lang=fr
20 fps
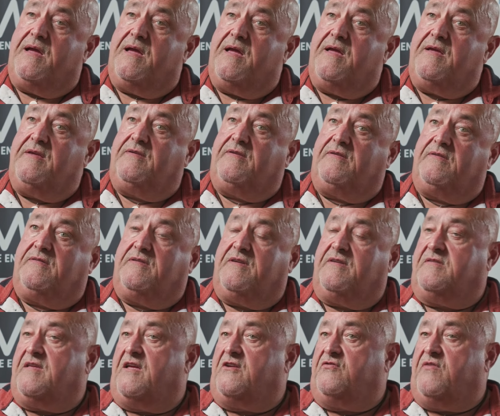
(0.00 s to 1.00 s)
et
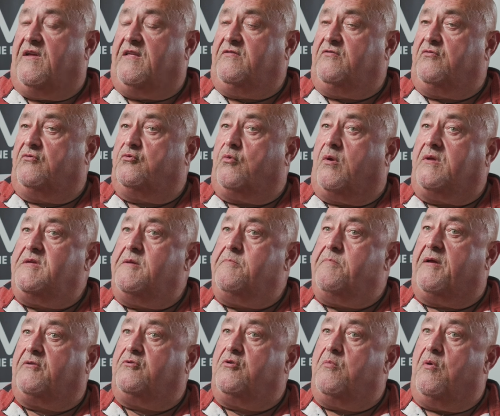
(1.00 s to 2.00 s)
c'est à choix sur trois
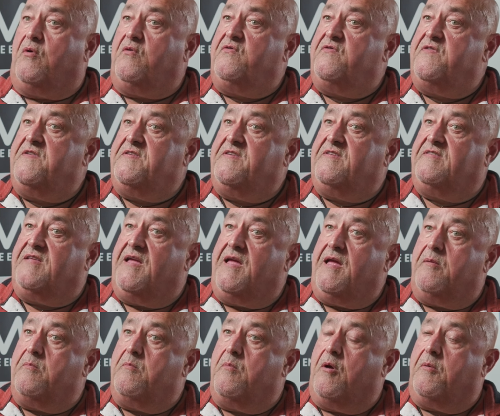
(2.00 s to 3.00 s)
départements,
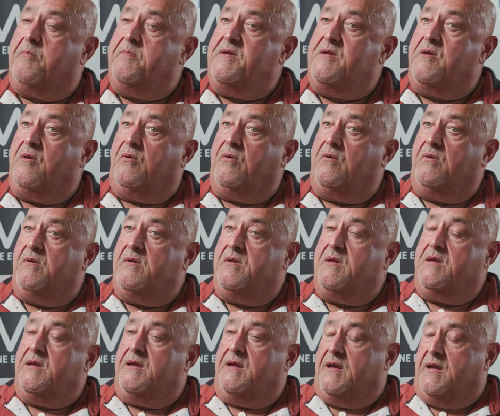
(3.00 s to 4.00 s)
Finistère, Morbihan
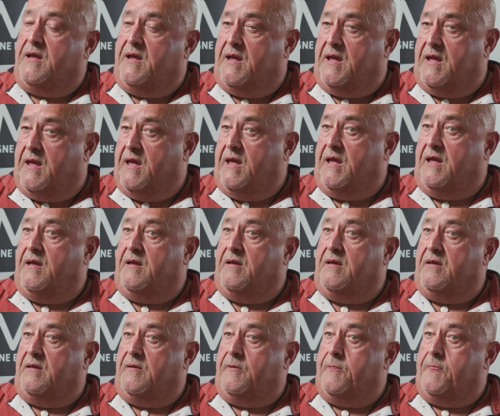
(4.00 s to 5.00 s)
et
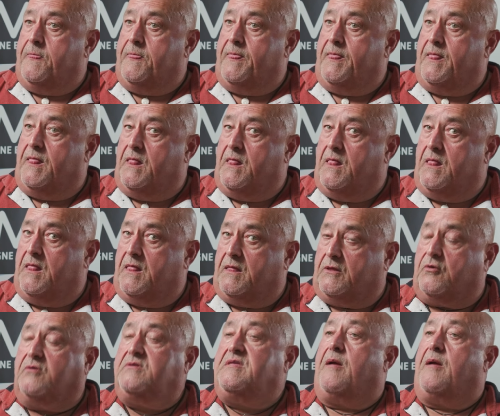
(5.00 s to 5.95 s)
Côte